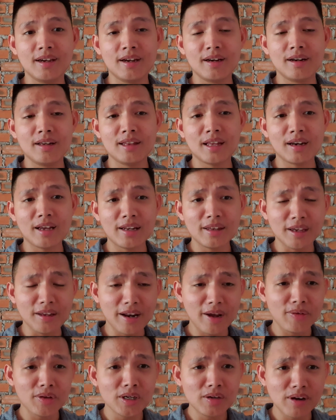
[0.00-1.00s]
nên thành ra anh chị
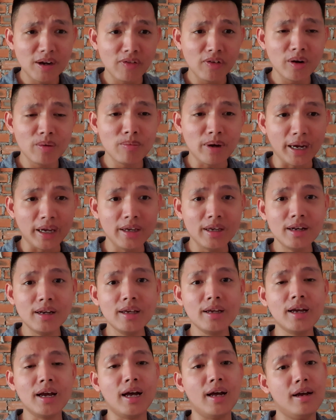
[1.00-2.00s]
nào chưa vào forum hãy
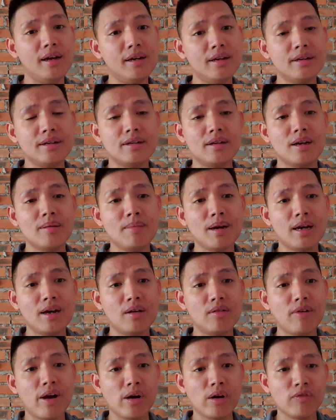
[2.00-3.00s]
liên hệ để
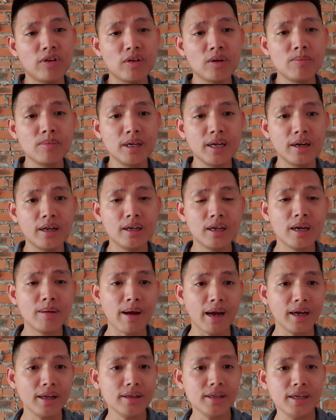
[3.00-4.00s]
mà vào được forum liền đi các
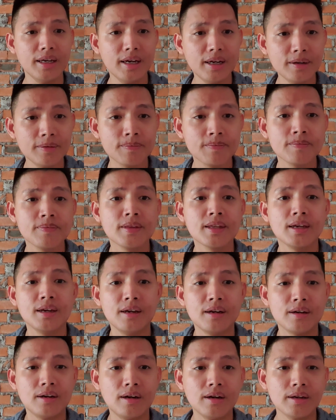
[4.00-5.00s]
bạn anh chị ha
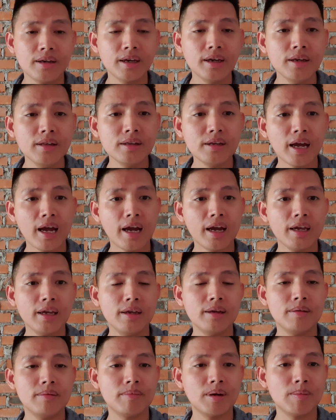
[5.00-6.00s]
rồi cái ý thứ hai
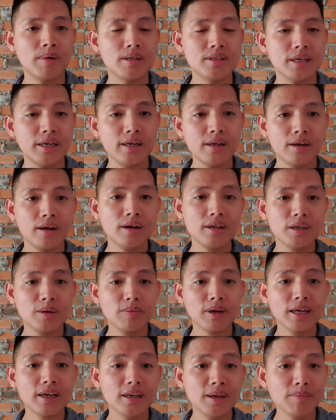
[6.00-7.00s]
mà mình sẽ nói trong
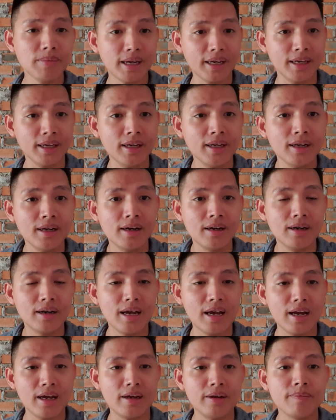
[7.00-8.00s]
cái clip này
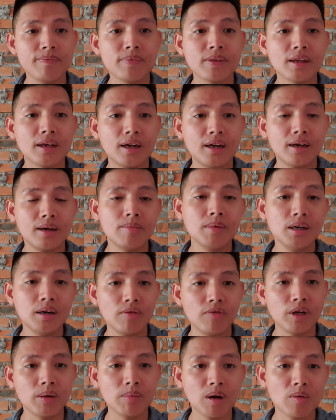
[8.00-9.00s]
là à, bên
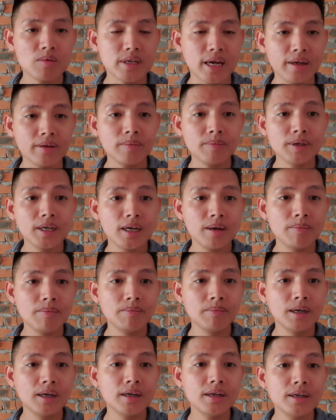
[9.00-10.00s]
học viện bất động sản
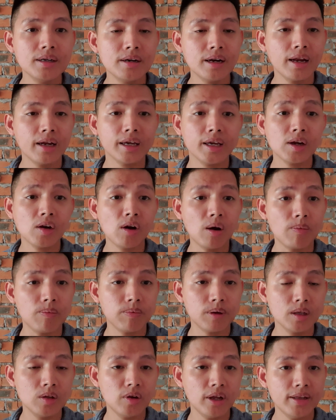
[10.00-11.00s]
cơm mới đưa ra cái khóa học
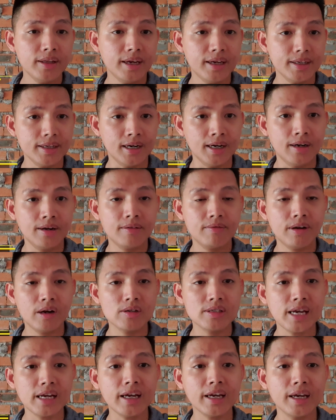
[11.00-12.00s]
kinh doanh nhà trọ
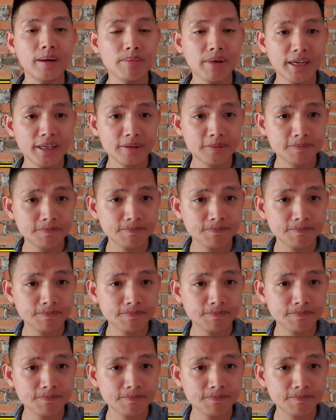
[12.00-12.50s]
vào sáng ngày hôm nay